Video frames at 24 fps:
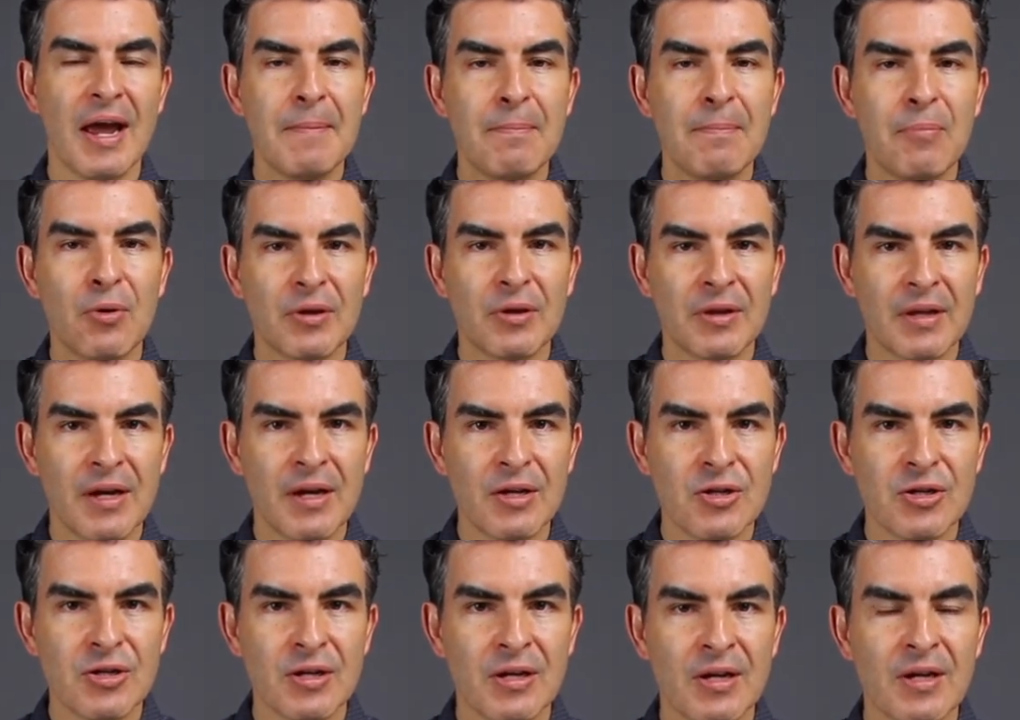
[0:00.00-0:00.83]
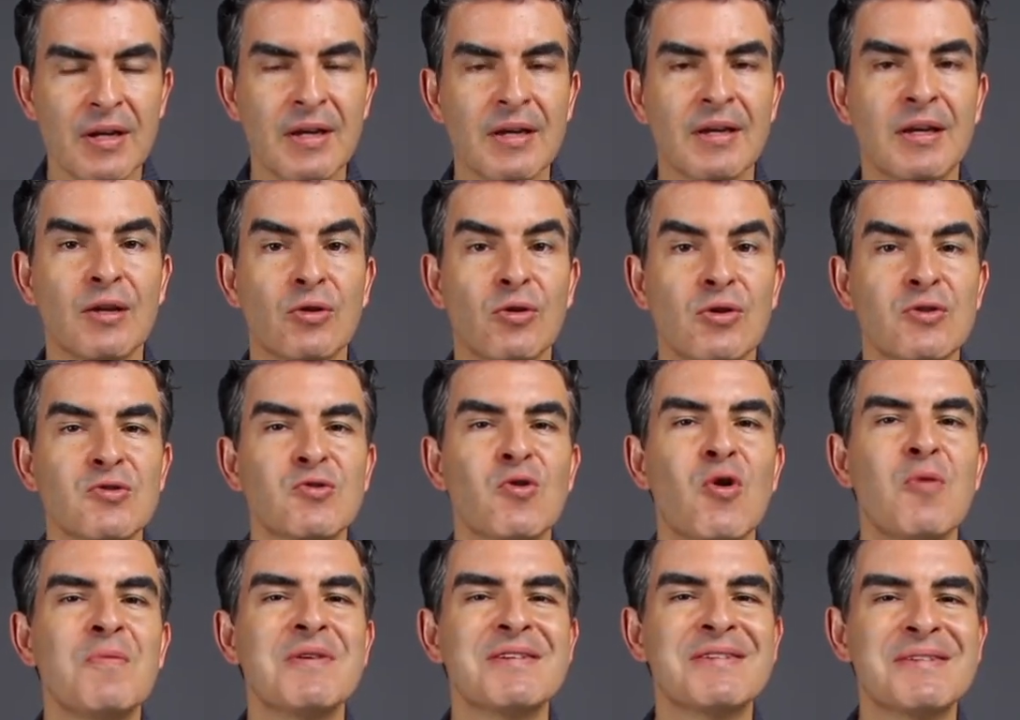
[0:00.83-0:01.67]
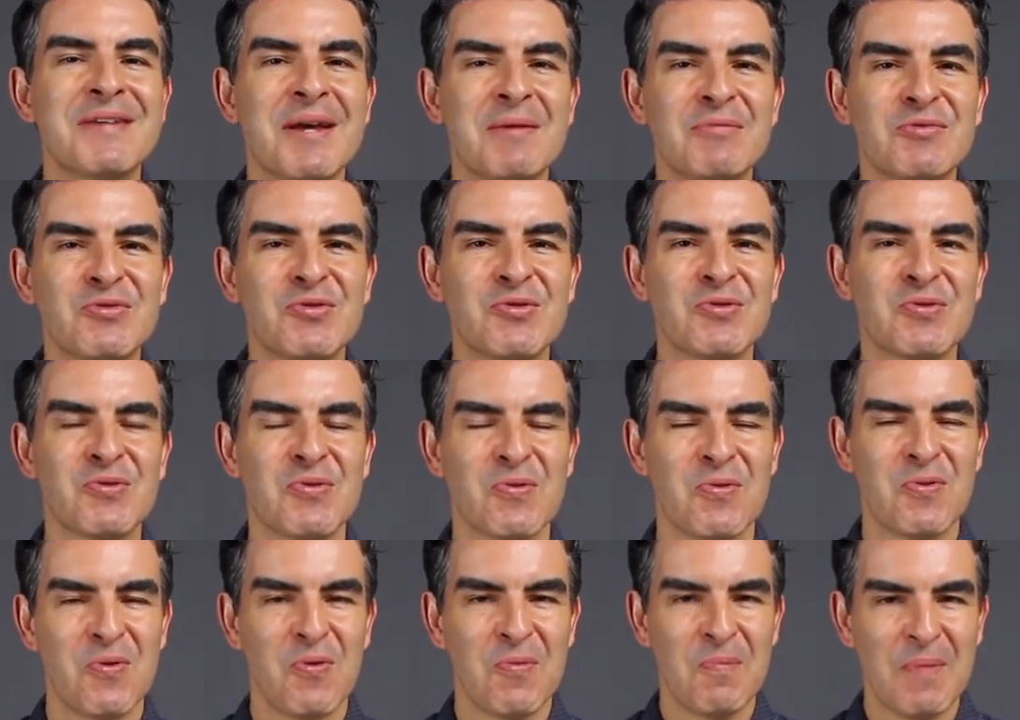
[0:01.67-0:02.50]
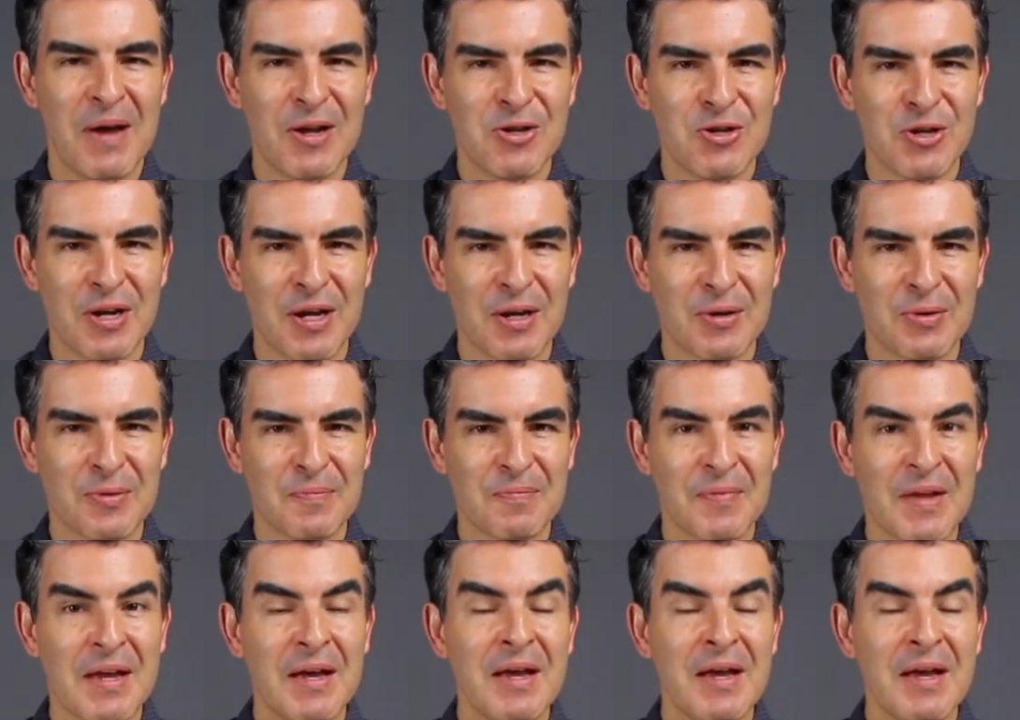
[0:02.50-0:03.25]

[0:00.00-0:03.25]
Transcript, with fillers: é importante que nós comecemos com o pé direito.